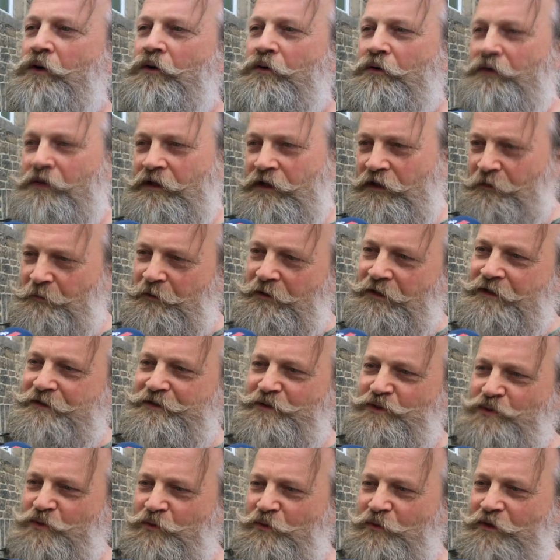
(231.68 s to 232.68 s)
und ich bin hier
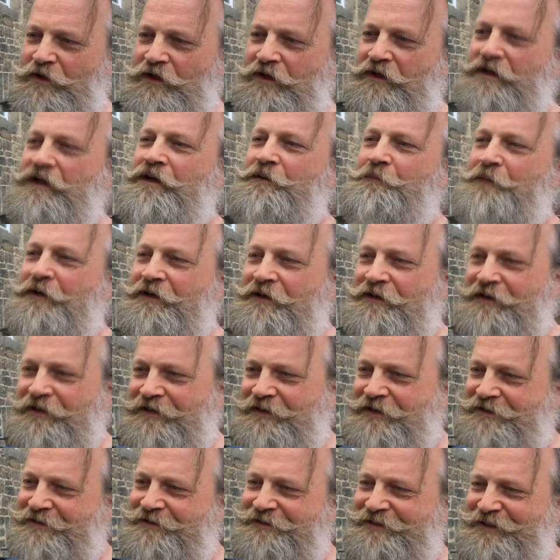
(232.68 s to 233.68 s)
zur Schule gegangen. Meine
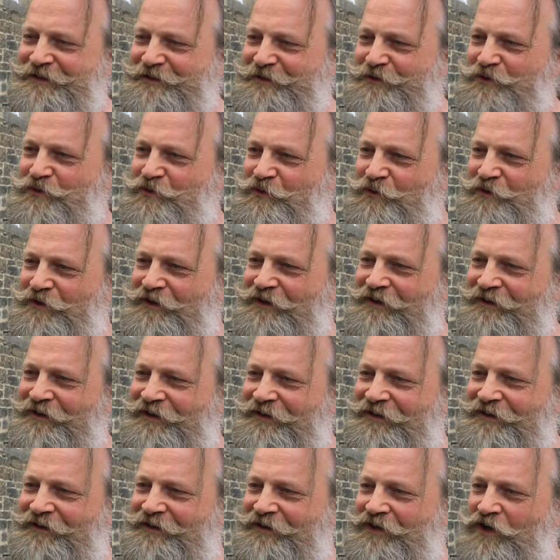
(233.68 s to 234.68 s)
Kinder sind hier zur Schule
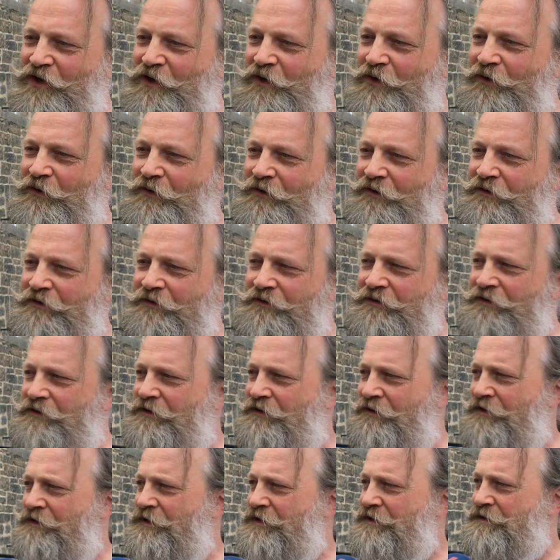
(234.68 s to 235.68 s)
gegangen und
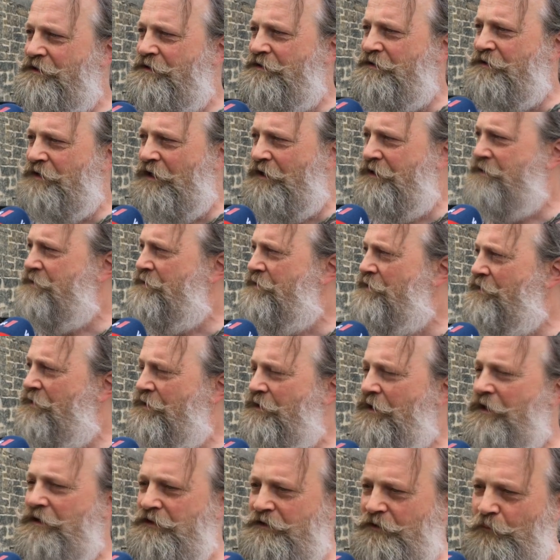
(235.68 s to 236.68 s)
äh, das heißt
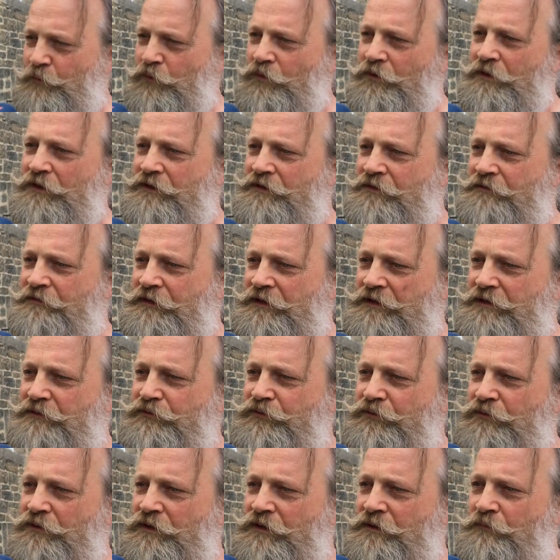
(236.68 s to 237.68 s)
hier Alte Burg, weil hier
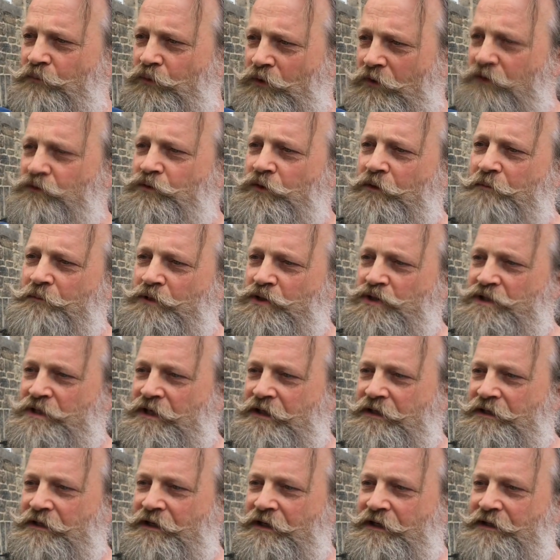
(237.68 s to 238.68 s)
früher ein Burgturm
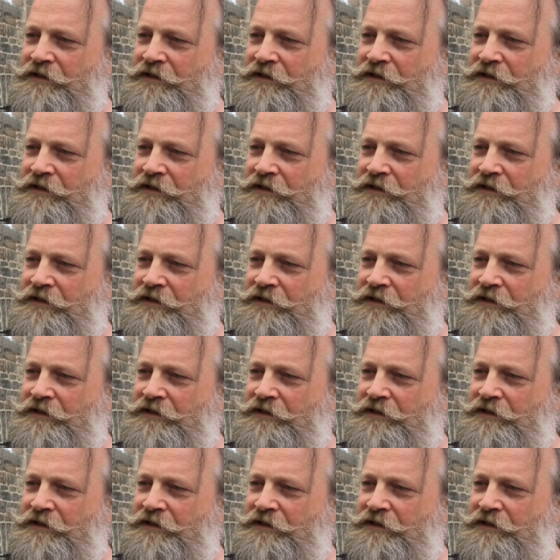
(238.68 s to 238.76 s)
gestanden